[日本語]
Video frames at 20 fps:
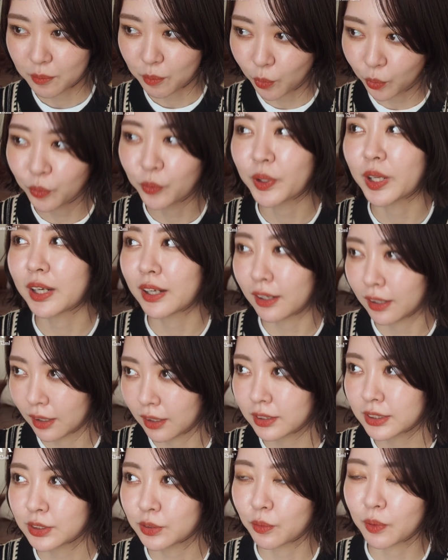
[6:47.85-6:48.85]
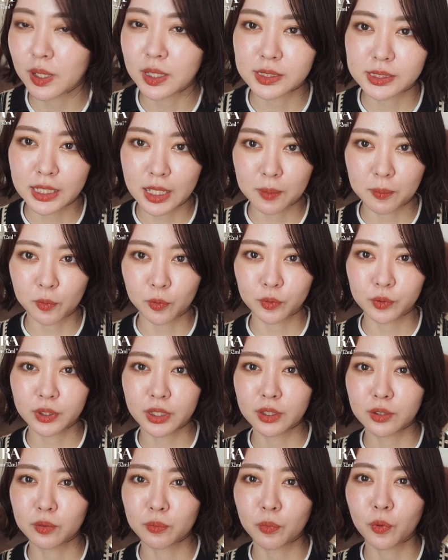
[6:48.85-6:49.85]
ものだからヒト幹細胞っ
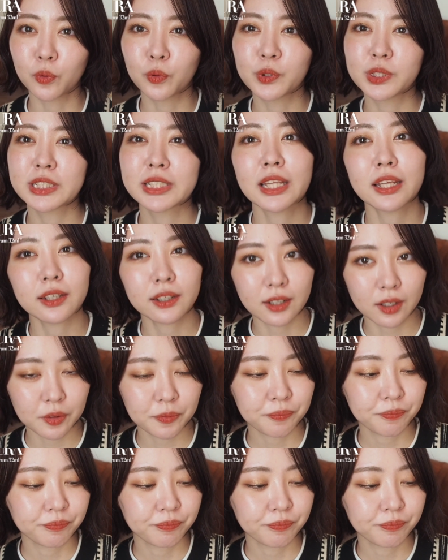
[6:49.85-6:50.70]
ていうもの自体がそう